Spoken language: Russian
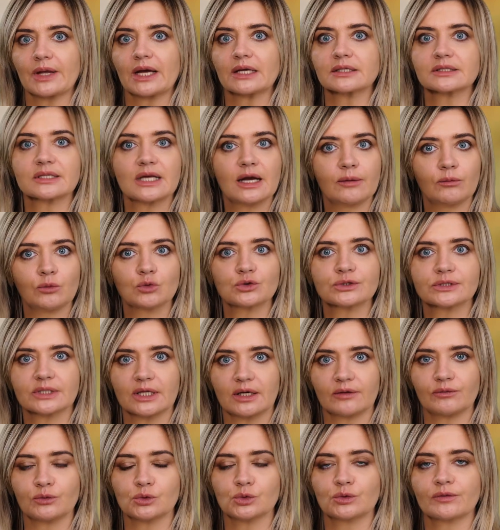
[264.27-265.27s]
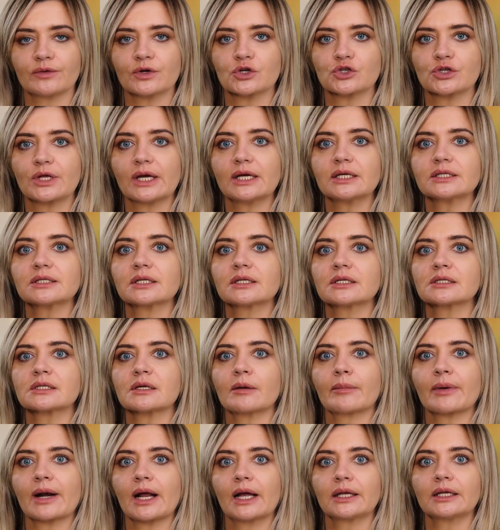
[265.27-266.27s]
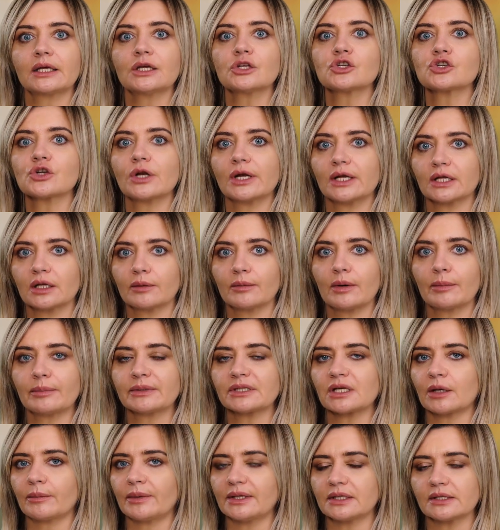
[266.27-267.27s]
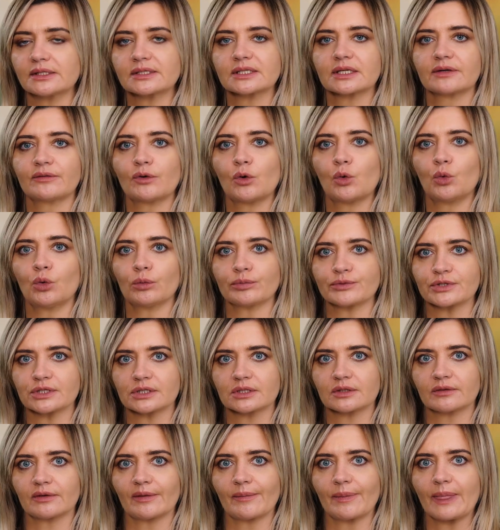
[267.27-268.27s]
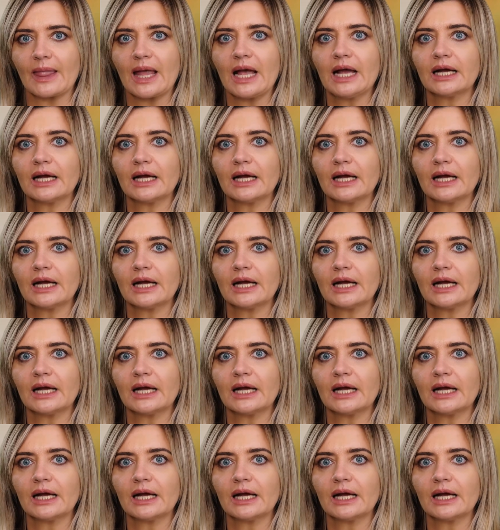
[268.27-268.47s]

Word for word: а сам устав утверждается на собрании членами потребительского общества.